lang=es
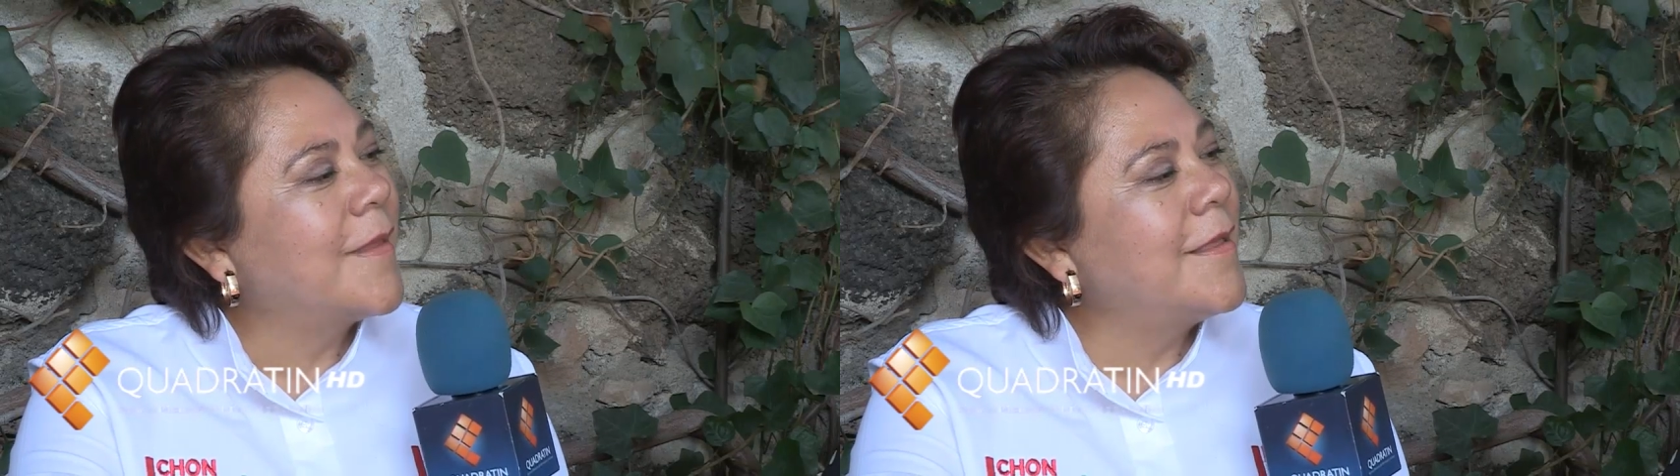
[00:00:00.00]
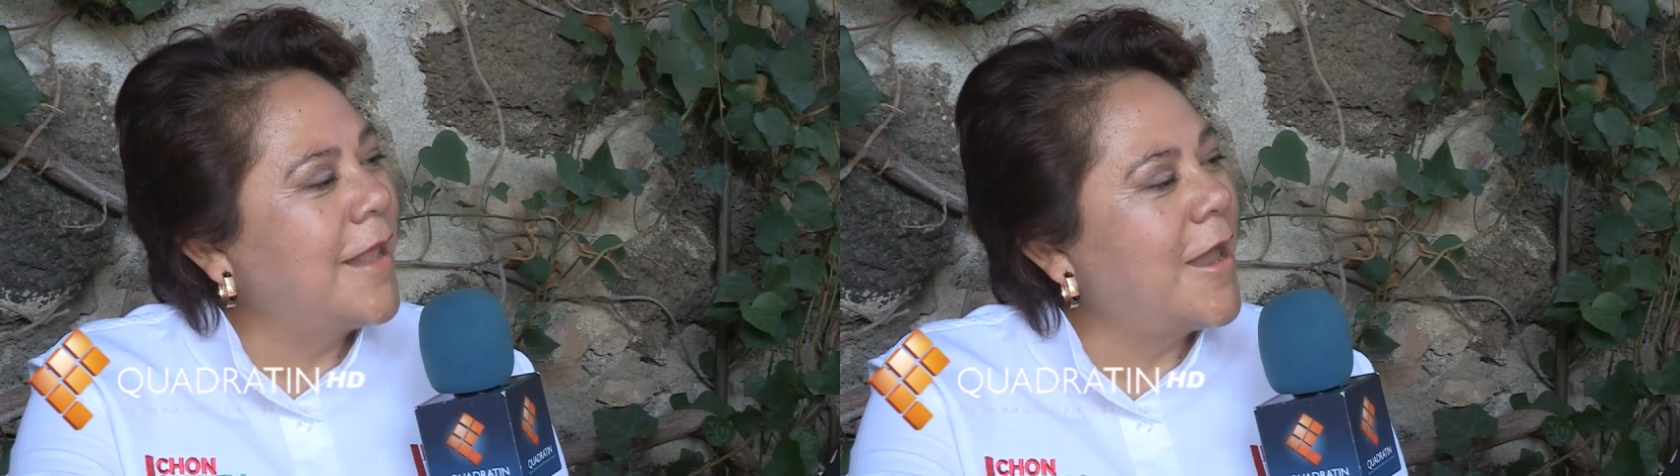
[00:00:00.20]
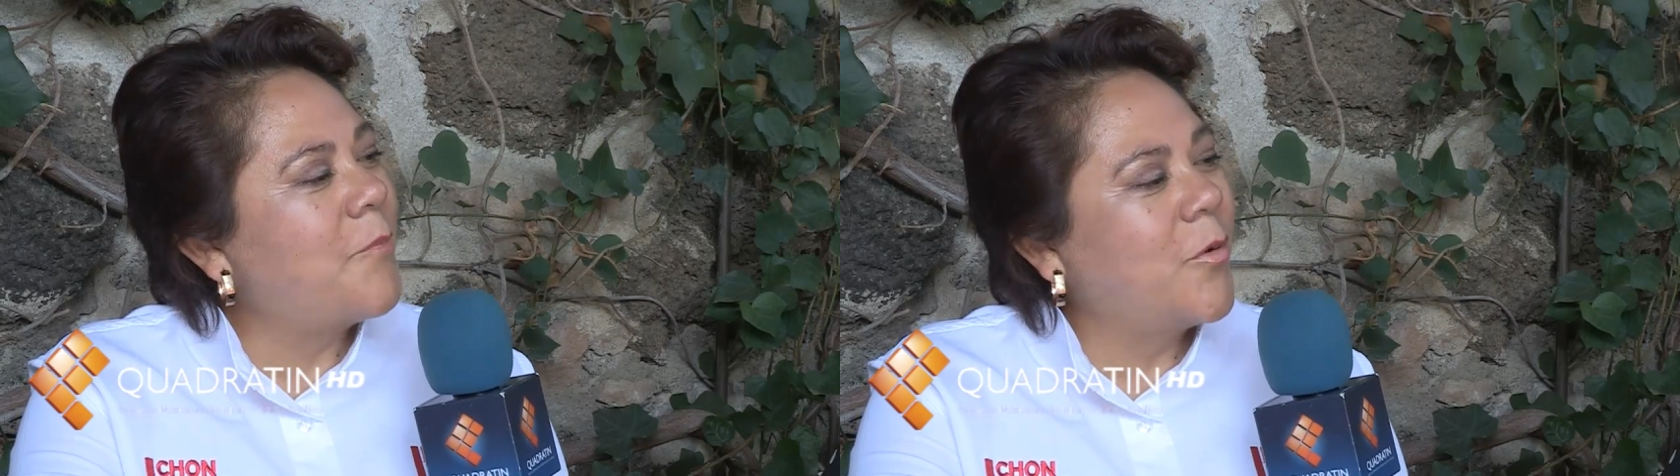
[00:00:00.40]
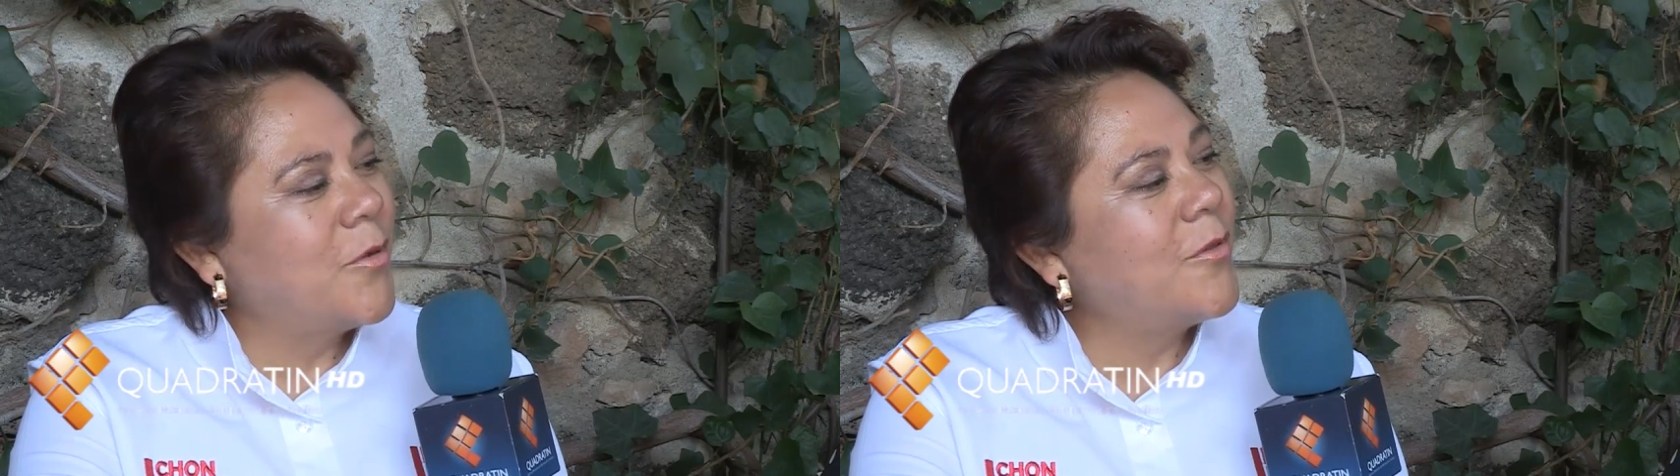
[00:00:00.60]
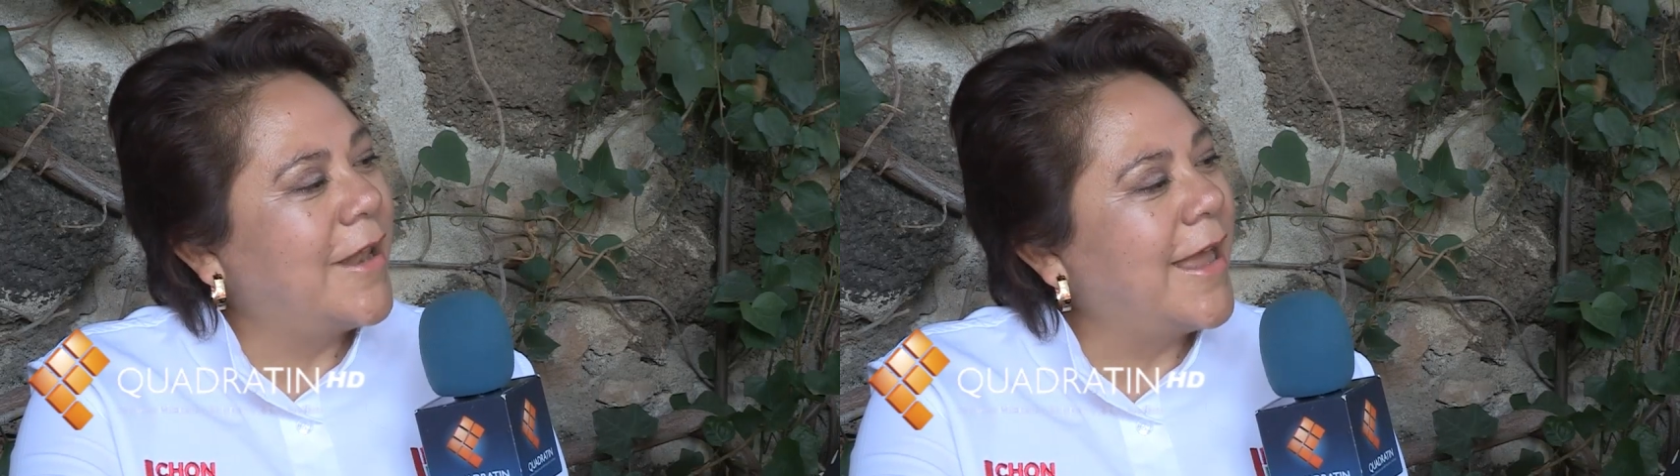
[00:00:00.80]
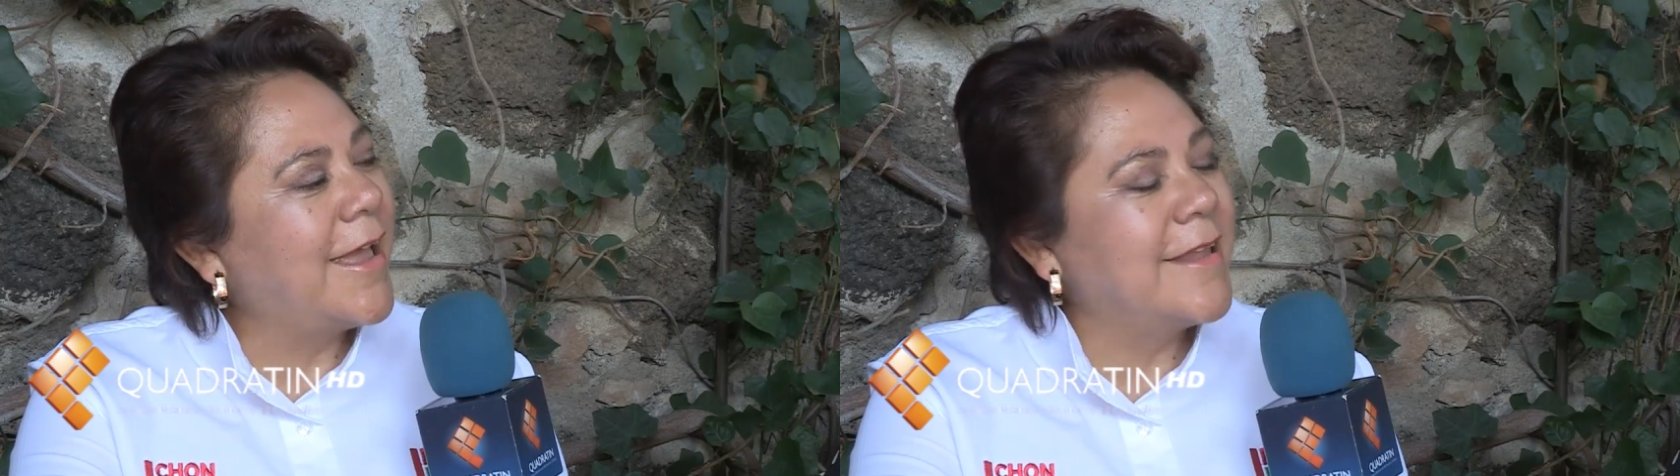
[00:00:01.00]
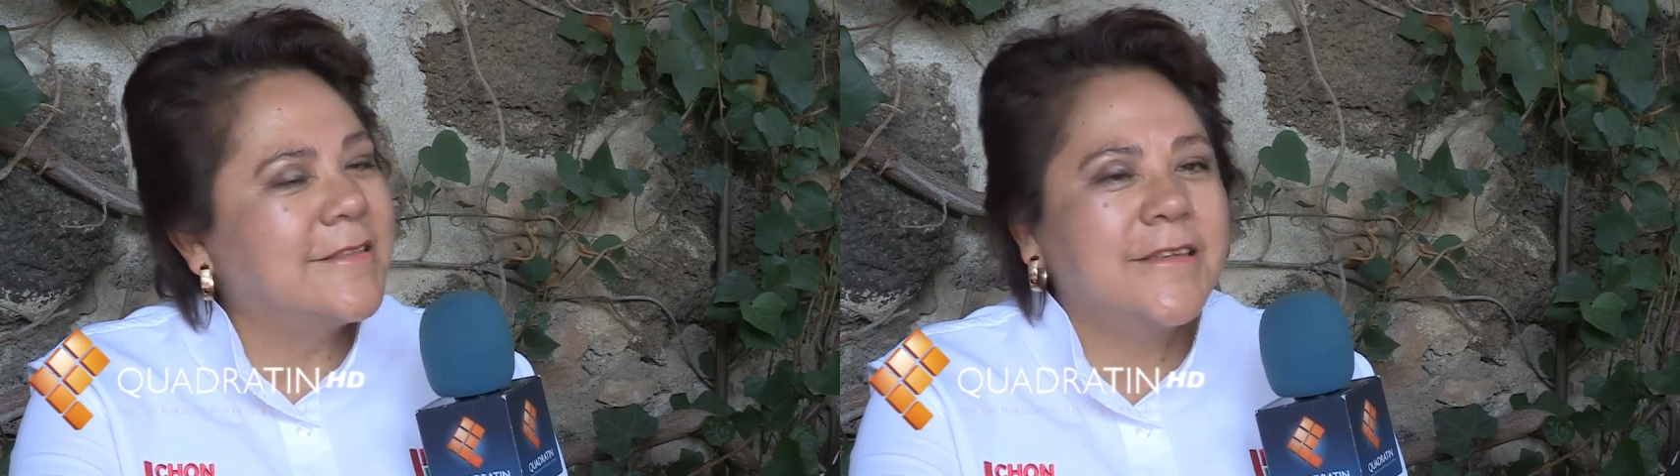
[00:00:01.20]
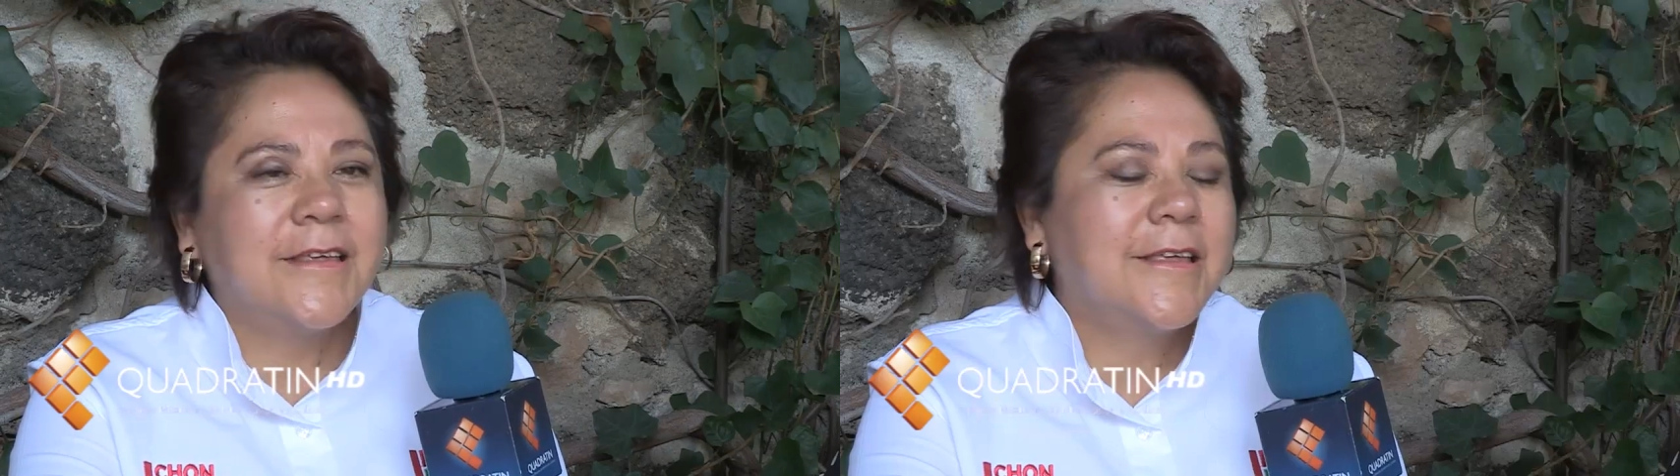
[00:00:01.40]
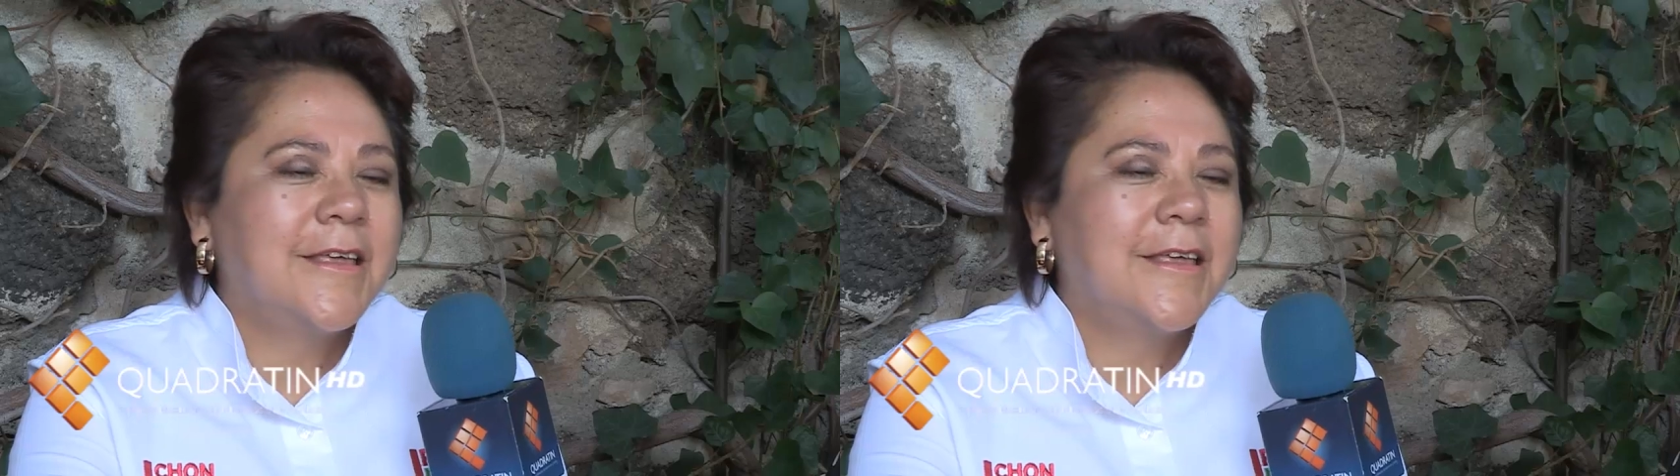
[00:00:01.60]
y el apoyo de la gente.